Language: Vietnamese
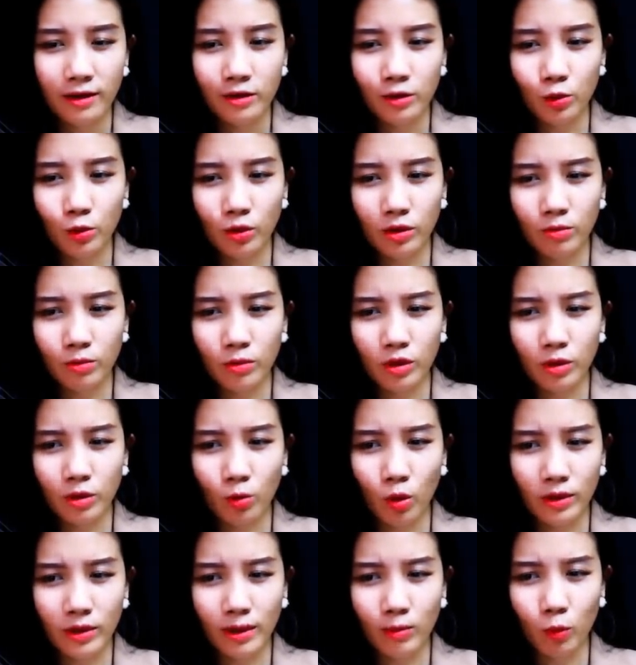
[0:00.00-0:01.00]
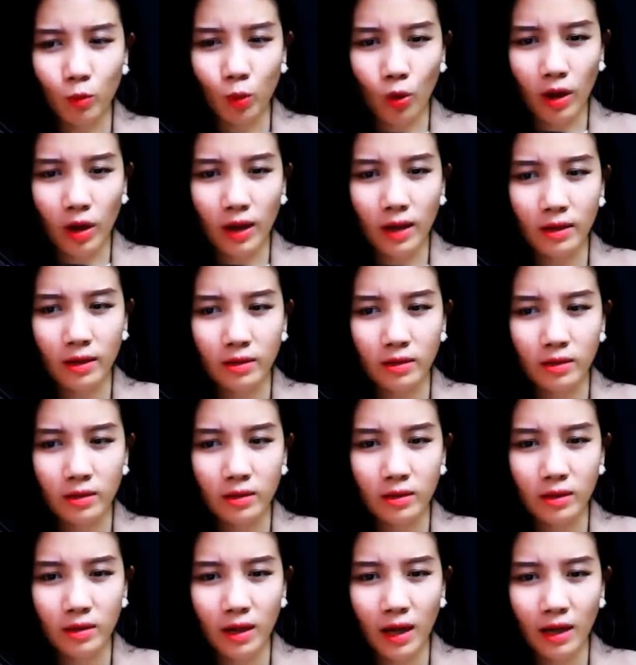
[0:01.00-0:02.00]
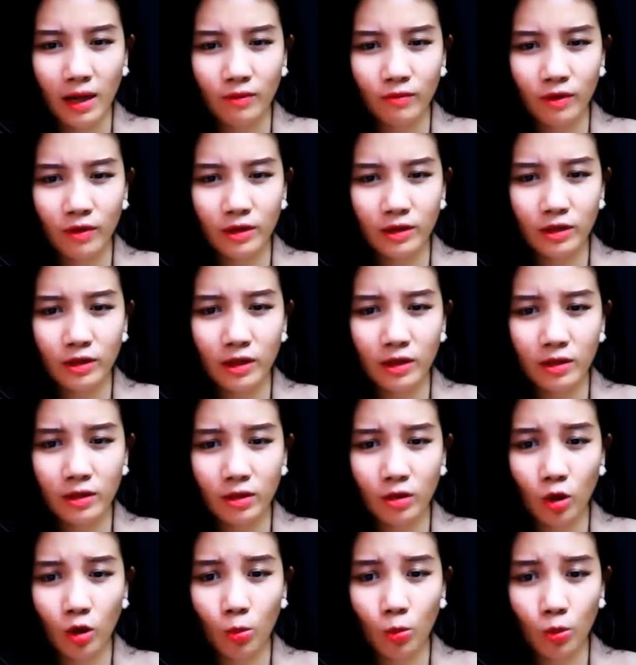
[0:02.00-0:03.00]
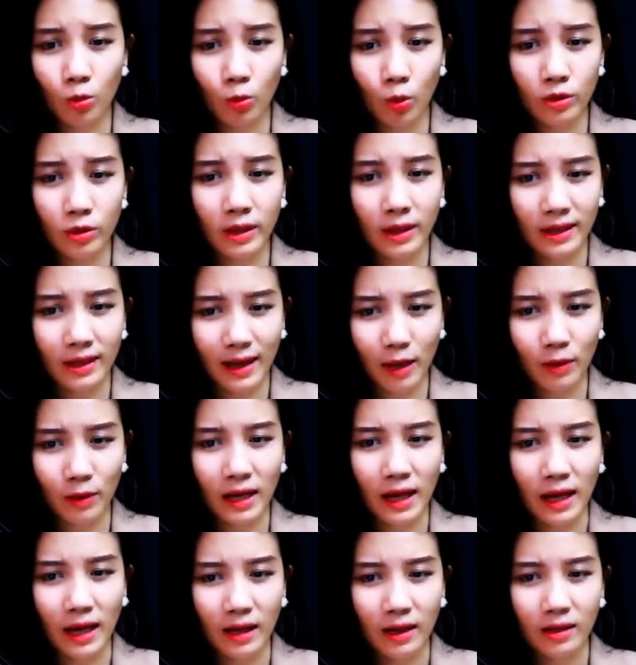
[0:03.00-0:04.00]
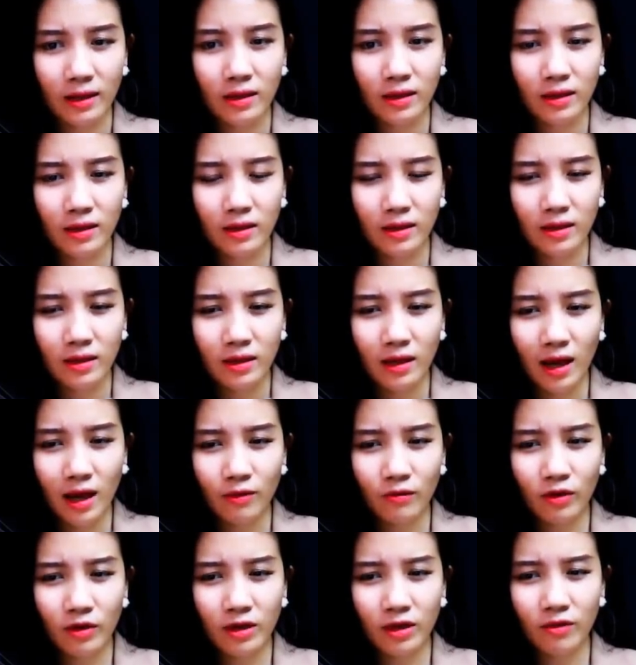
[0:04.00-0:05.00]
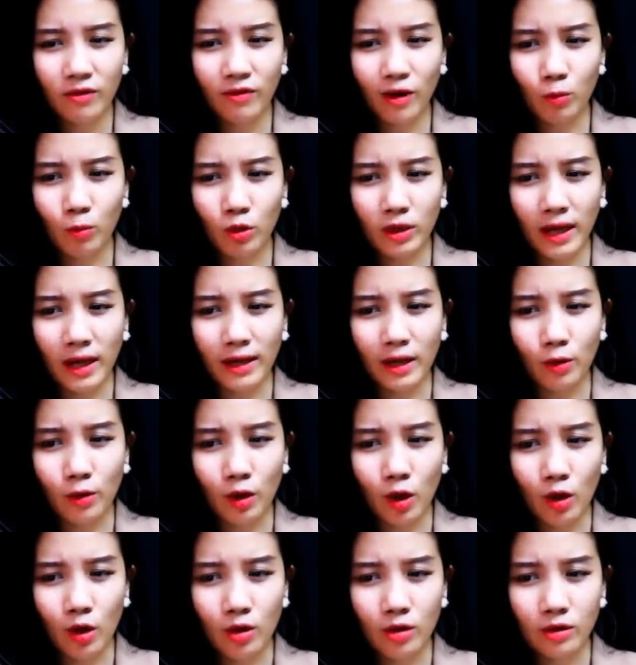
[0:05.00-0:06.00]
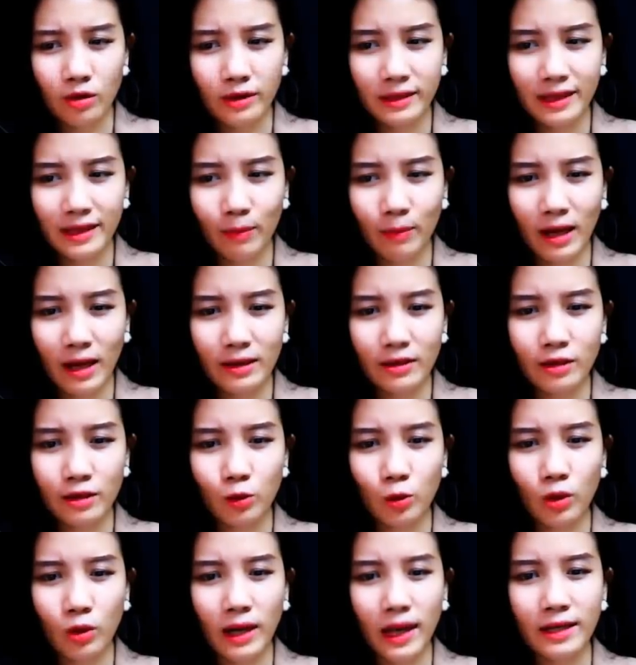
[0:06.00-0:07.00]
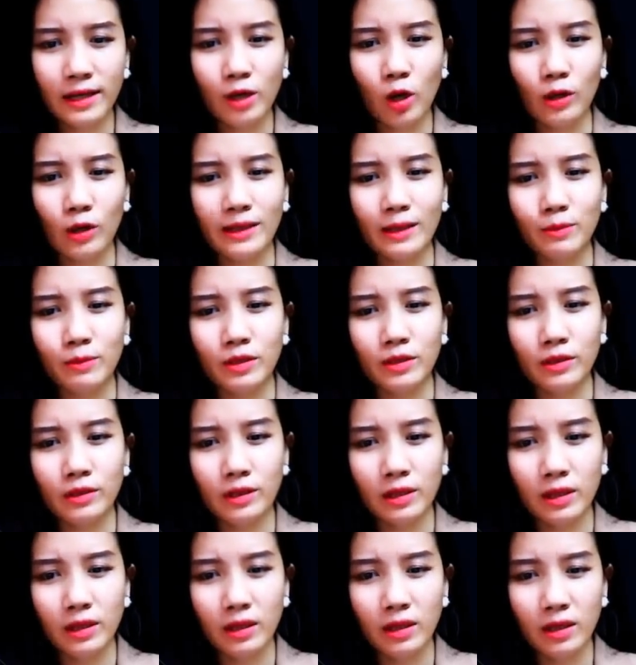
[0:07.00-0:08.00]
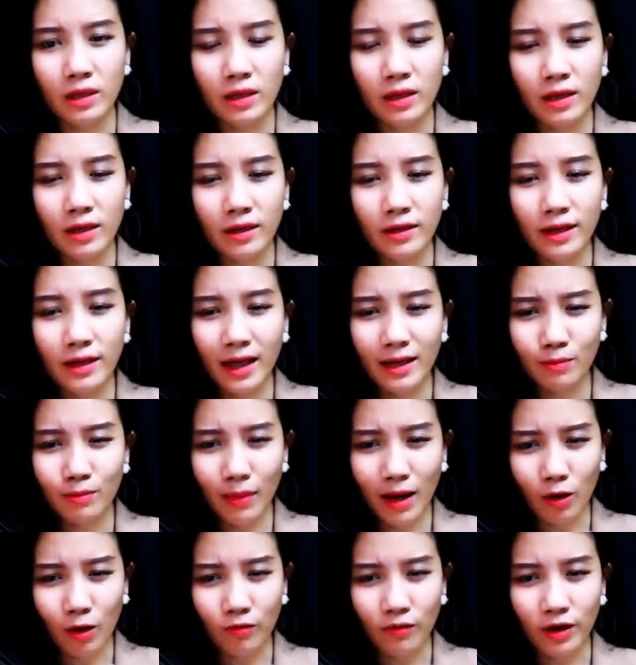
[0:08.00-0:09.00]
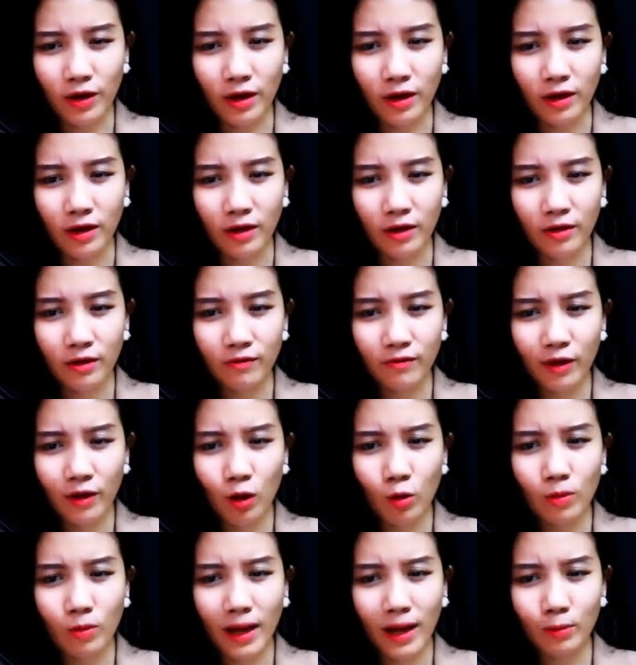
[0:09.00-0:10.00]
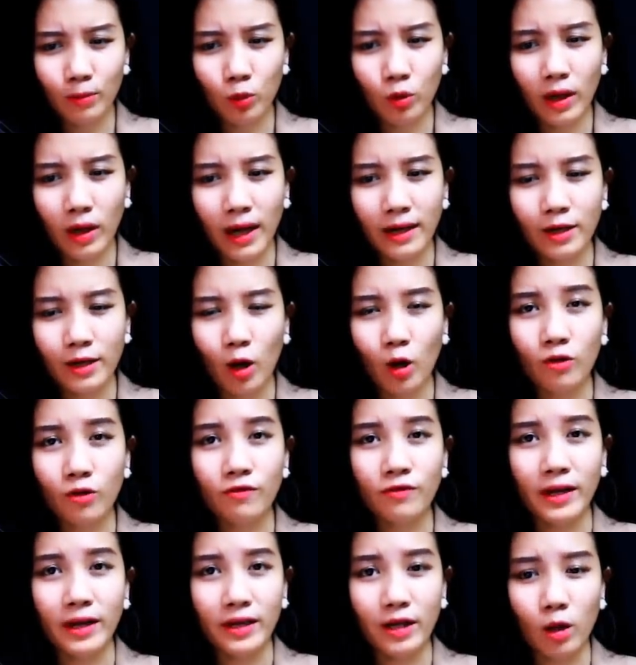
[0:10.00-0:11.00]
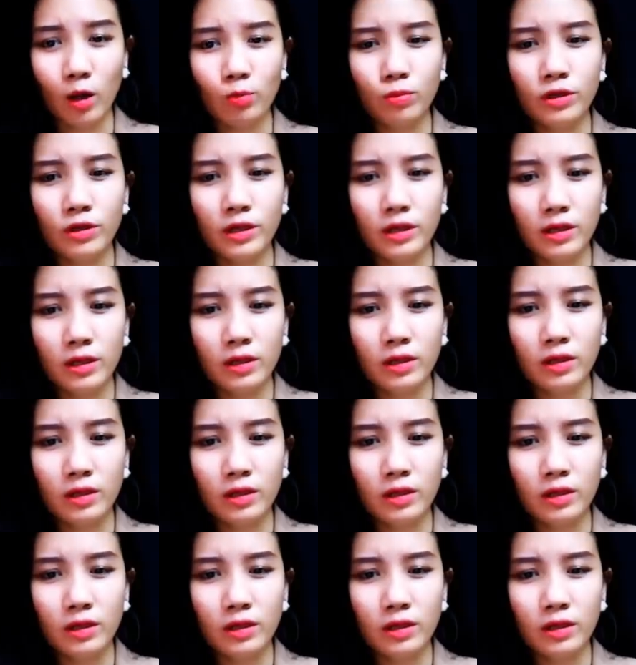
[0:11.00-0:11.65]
Suốt 11 năm qua, anh vẫn chưa từng có một mối tình nào cả. Anh vẫn hy vọng một ngày nào đó gặp lại được cô gái nhỏ năm xưa để anh bảo vệ và không làm cô gái đó phải khóc nữa.